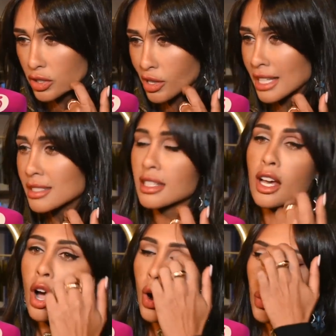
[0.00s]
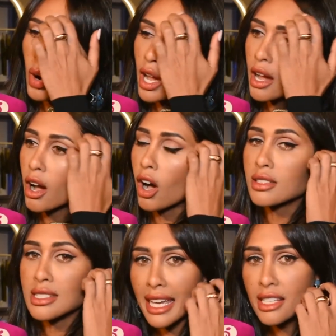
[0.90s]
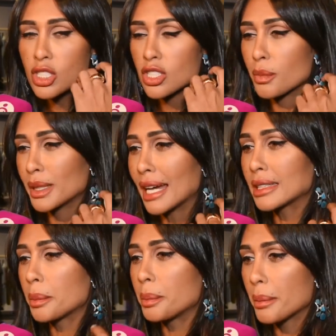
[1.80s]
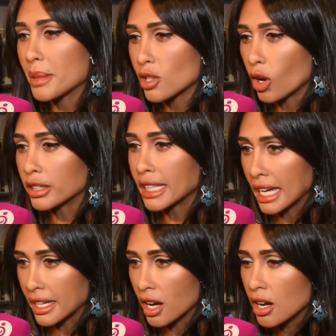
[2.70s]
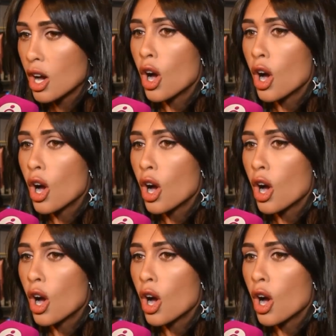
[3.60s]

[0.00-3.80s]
دريس واون ستيج بدات بميزون يايا